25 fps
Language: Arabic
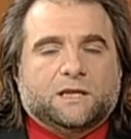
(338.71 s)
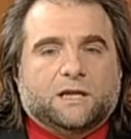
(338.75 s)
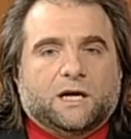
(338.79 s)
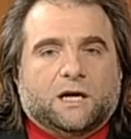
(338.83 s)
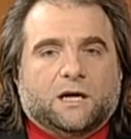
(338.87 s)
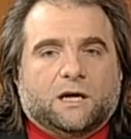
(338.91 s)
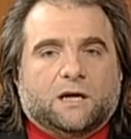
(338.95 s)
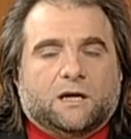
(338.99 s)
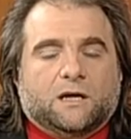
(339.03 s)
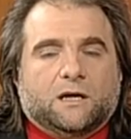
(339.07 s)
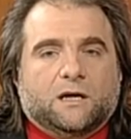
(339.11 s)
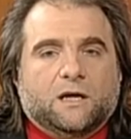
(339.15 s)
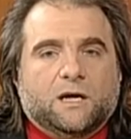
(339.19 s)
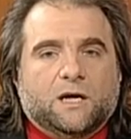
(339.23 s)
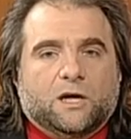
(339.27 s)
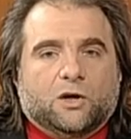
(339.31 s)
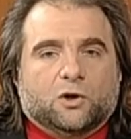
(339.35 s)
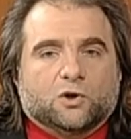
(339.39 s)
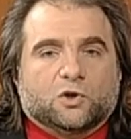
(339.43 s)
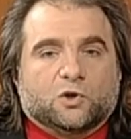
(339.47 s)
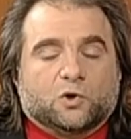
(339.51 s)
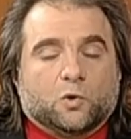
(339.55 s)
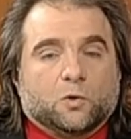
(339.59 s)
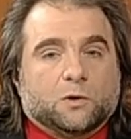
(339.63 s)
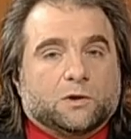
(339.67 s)

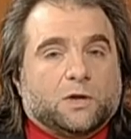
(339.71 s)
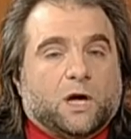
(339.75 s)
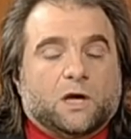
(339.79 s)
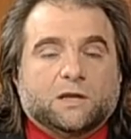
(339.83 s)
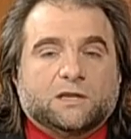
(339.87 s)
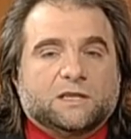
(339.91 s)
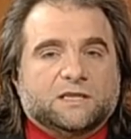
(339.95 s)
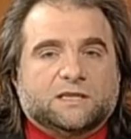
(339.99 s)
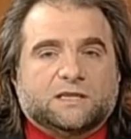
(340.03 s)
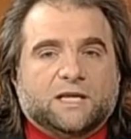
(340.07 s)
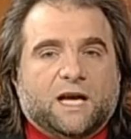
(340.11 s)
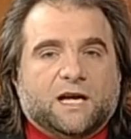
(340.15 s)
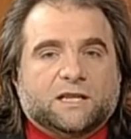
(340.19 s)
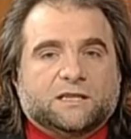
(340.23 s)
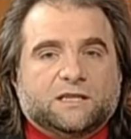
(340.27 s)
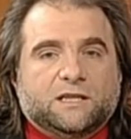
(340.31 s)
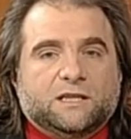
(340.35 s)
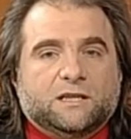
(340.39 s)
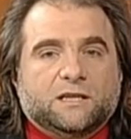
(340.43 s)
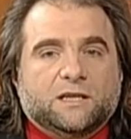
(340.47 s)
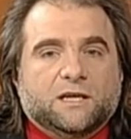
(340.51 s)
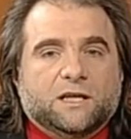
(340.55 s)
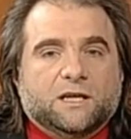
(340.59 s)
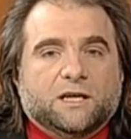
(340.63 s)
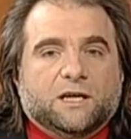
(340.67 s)
للسلطان
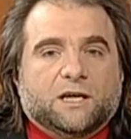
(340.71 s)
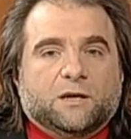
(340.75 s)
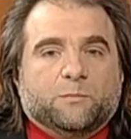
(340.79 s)
الذاتي